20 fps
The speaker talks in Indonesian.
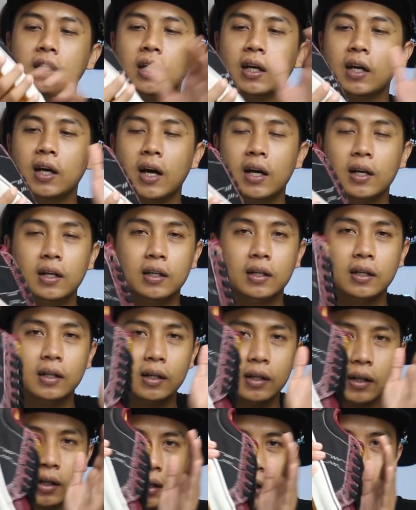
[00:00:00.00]
dengan
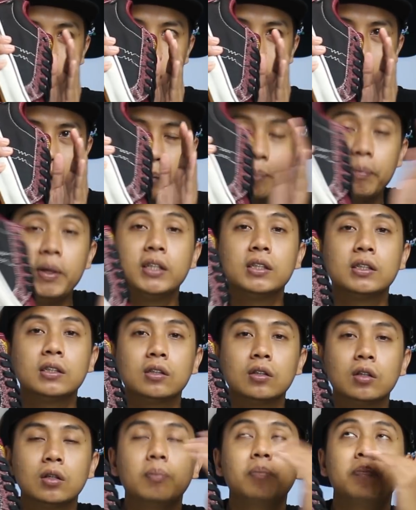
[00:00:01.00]
uh,
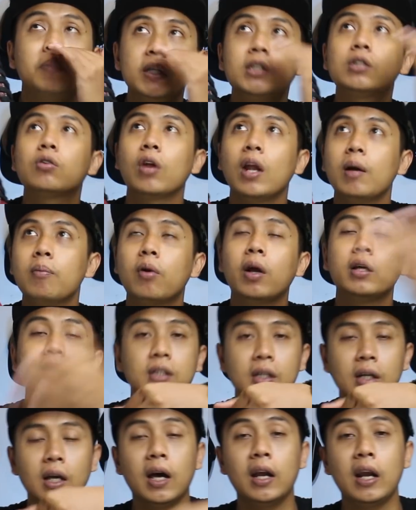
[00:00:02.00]
Bis. Bis
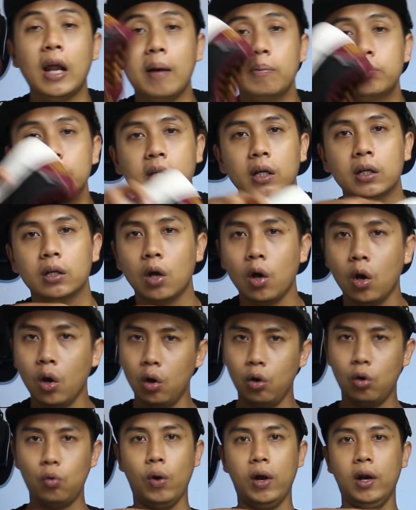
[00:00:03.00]
kolaborasi dengan Upstairs.
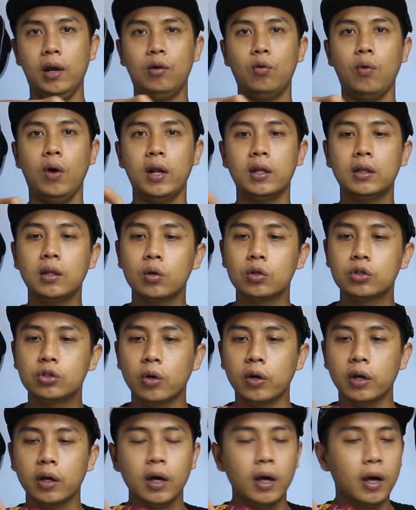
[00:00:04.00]
Kuali-kuali terus
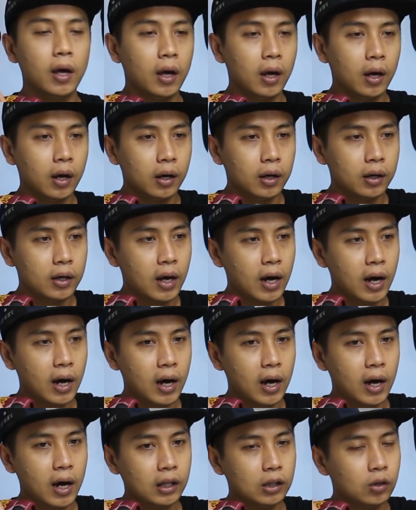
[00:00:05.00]
coy
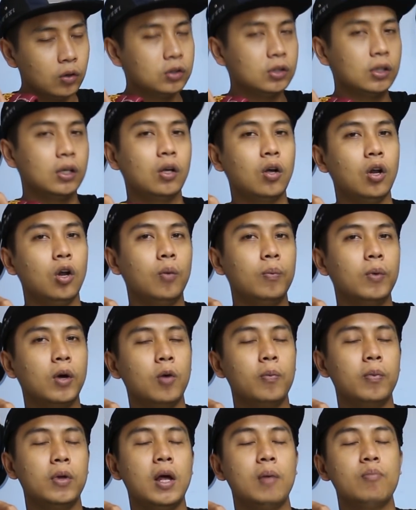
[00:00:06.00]
ya tulis di kolom
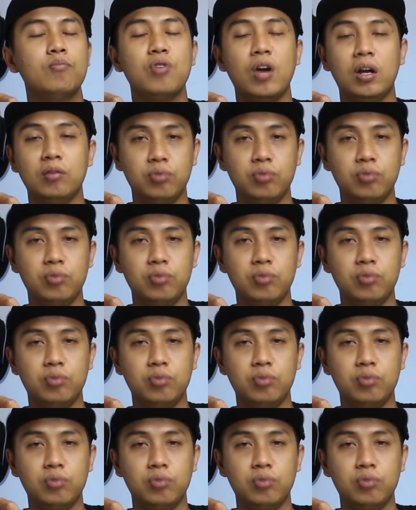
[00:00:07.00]
komentar bla